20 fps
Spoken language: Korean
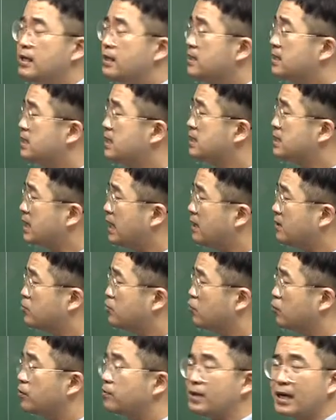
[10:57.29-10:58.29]
실상은
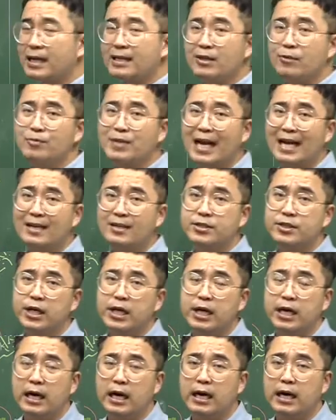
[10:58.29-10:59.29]
조금 약간
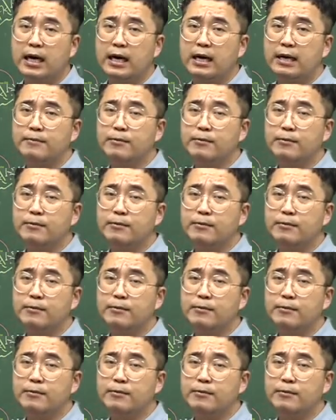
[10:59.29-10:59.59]
좀달르죠 아,